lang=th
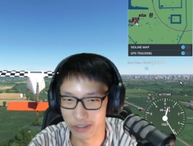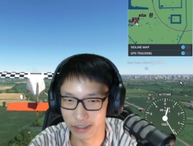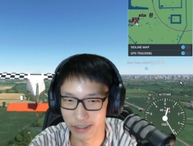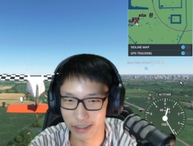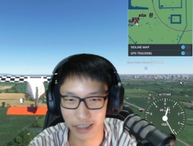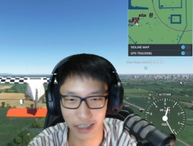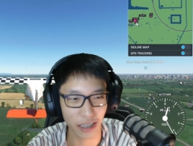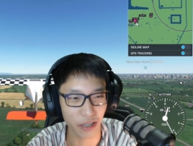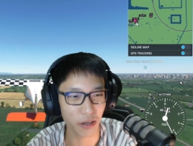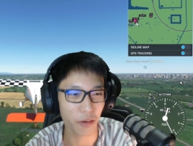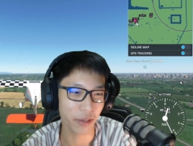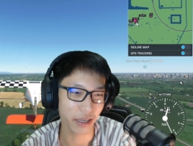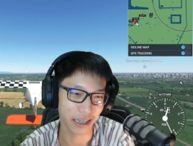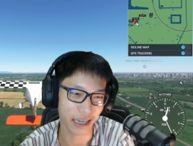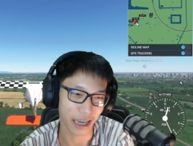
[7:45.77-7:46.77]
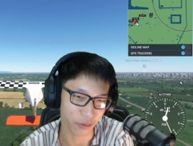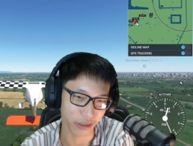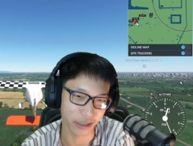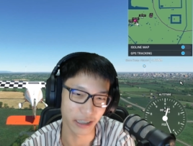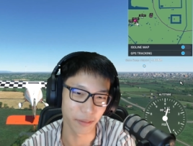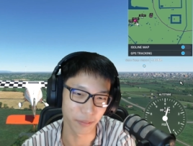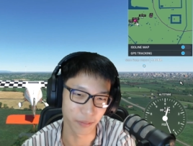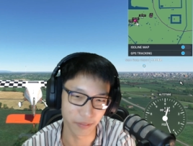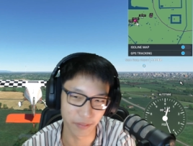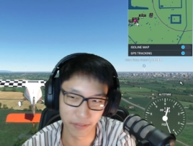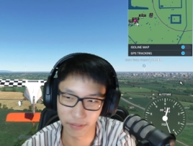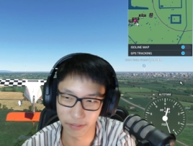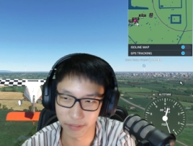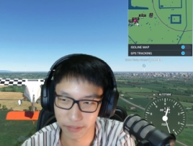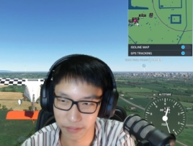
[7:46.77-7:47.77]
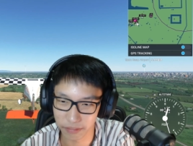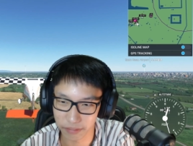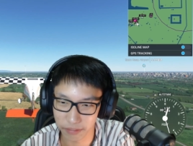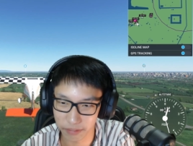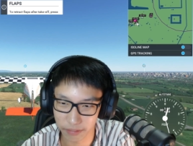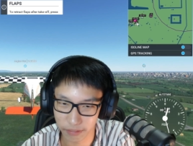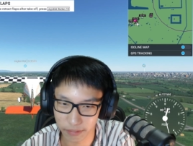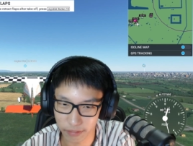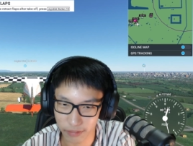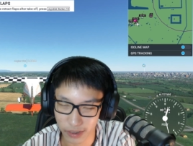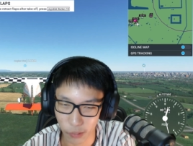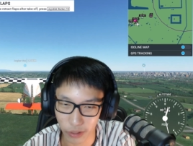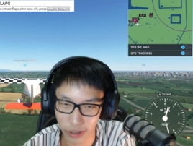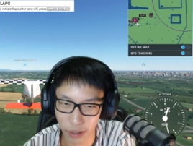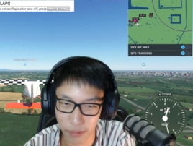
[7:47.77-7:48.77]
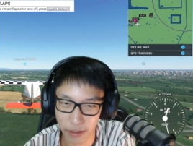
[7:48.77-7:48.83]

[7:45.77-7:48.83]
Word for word: เครื่องนี้ก็บินง่ายกว่าเดิมแต่ว่าถ้าบิ